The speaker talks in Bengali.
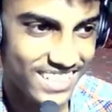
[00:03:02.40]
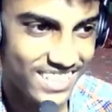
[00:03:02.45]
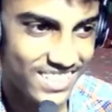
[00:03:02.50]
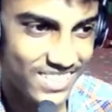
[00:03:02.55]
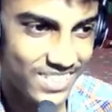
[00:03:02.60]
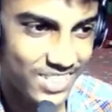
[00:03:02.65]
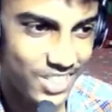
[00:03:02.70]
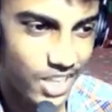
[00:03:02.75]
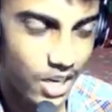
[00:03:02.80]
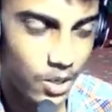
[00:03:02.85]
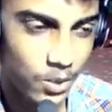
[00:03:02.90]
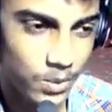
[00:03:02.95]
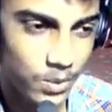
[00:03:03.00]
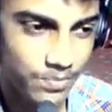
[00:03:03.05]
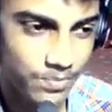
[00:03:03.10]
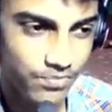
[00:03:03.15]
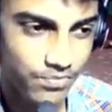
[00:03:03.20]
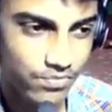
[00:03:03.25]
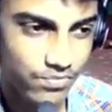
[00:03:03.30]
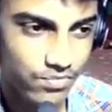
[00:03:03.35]
সো চলো
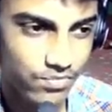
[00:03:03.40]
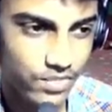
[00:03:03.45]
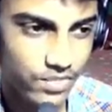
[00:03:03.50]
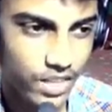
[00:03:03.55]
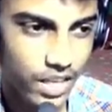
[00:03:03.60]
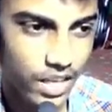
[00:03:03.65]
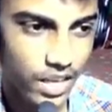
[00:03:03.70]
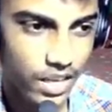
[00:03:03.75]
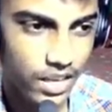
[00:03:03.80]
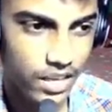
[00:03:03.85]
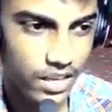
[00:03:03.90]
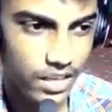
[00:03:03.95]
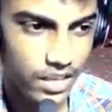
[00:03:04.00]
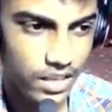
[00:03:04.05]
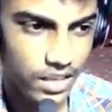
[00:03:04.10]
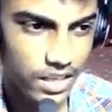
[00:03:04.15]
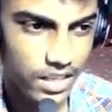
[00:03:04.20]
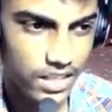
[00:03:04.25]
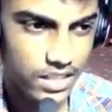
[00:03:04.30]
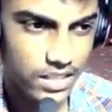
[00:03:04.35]

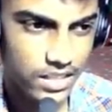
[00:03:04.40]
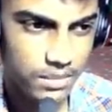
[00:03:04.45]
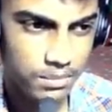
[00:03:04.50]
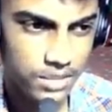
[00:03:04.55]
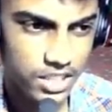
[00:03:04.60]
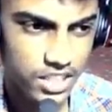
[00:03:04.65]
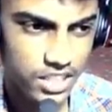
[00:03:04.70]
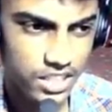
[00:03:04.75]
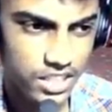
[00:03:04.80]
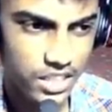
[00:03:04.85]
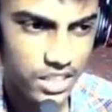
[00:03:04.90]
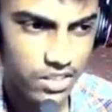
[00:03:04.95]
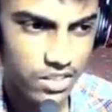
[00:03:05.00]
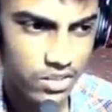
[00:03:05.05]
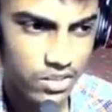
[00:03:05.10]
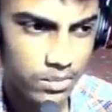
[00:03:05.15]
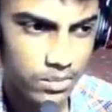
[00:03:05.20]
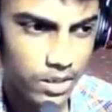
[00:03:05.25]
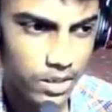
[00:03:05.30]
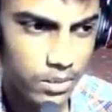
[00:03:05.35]
গাইস বৃষ্টি
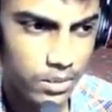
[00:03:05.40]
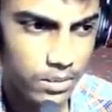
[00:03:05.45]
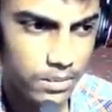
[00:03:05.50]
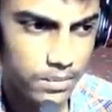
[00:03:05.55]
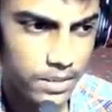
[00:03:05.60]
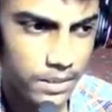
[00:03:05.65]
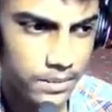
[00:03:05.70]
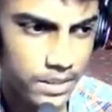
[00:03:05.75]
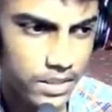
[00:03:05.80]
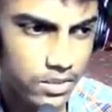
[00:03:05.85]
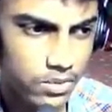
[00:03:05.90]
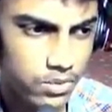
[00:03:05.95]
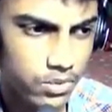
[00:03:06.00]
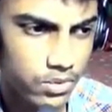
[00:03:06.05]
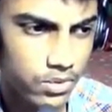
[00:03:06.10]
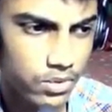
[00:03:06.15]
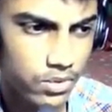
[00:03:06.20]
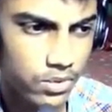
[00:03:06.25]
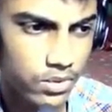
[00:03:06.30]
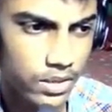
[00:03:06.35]
এখনও ভালো ফ্যামিলি
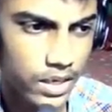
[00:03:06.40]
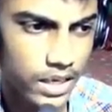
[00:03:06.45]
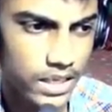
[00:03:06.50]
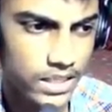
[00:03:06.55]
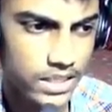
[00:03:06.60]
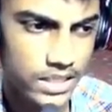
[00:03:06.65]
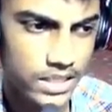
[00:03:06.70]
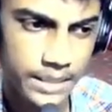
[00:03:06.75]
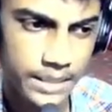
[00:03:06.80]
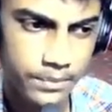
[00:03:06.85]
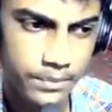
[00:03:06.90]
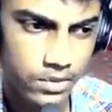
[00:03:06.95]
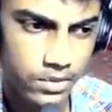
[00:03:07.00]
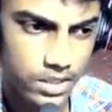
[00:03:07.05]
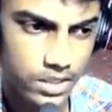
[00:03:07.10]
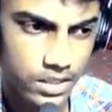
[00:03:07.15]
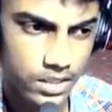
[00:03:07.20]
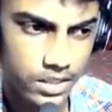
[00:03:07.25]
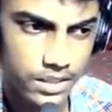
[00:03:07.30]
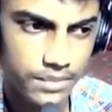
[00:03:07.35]
ও গাড়ি স্লিপ
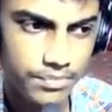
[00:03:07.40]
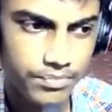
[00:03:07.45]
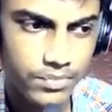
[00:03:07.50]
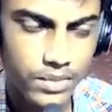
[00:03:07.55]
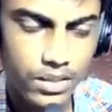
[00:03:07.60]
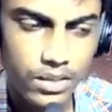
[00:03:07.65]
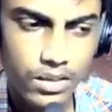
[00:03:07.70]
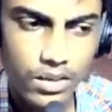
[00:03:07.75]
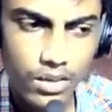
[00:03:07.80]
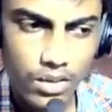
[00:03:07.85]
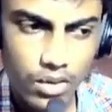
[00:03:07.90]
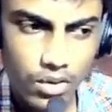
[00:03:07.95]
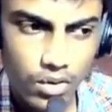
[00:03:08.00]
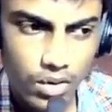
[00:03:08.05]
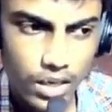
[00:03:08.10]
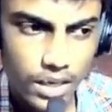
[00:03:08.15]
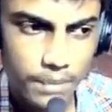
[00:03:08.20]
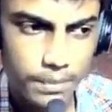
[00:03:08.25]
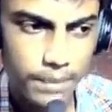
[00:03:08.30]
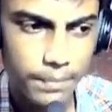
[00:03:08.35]
করছে
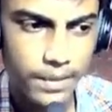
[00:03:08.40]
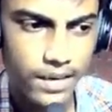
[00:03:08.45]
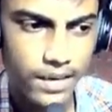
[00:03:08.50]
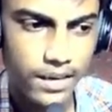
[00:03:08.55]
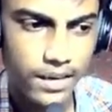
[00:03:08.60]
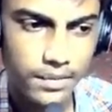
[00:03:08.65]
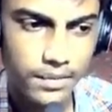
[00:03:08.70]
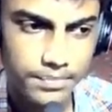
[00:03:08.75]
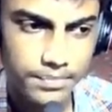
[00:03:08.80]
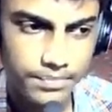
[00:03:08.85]
ওকে ব্যাপার না